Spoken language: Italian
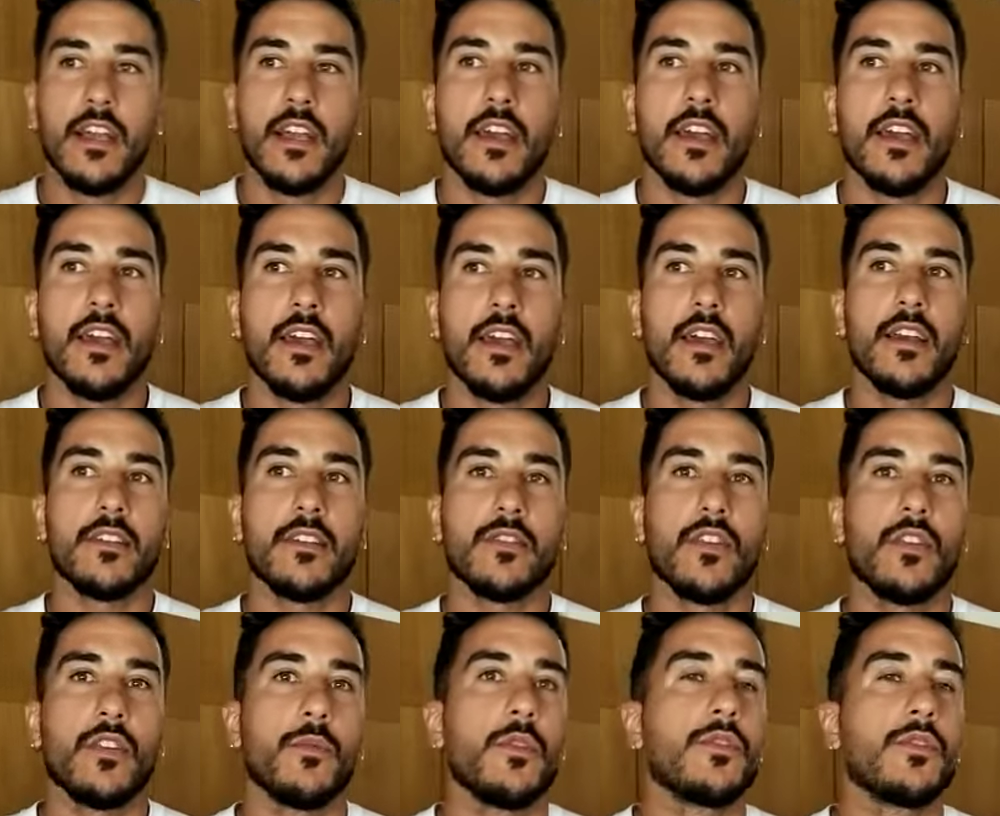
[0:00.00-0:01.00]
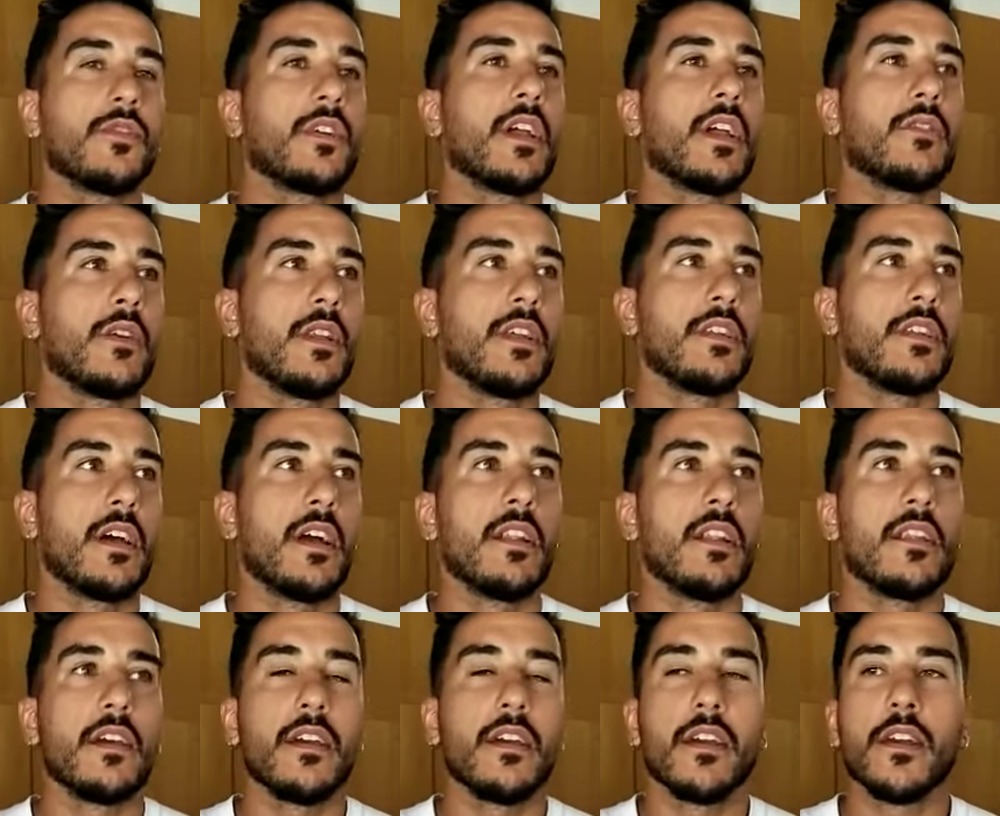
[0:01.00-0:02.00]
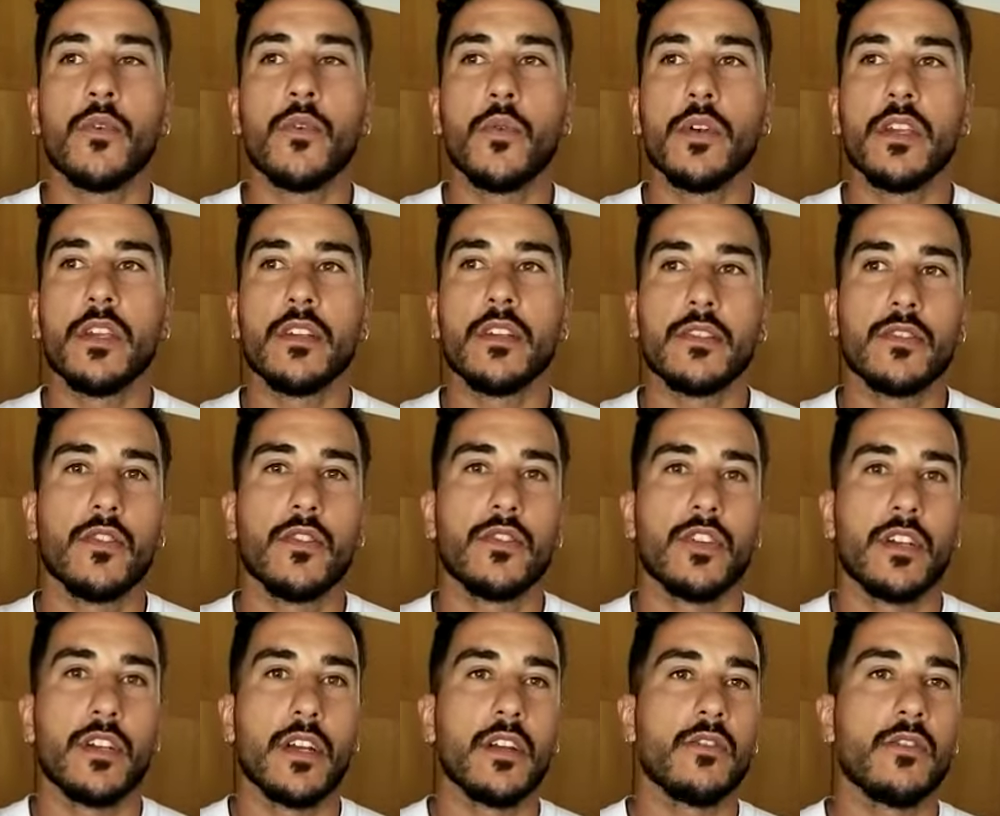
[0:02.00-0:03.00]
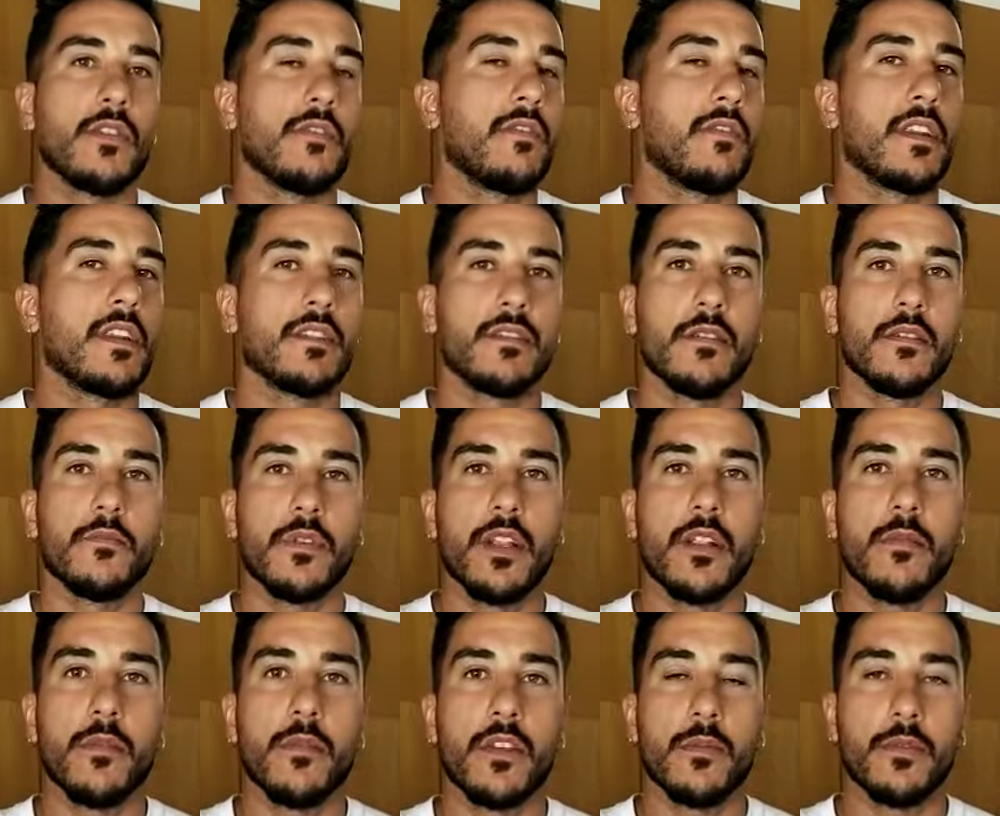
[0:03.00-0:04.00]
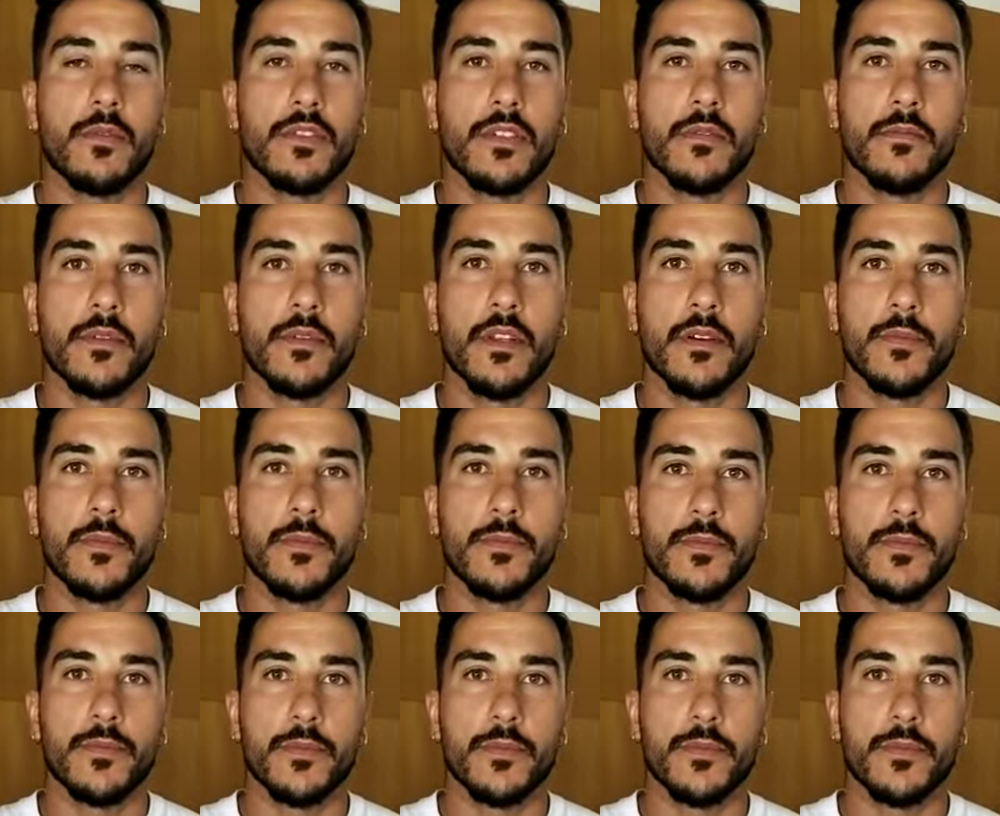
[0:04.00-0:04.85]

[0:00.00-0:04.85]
e sono molto grato all'Italia e qui sto cercando di fare sempre il meglio possibile.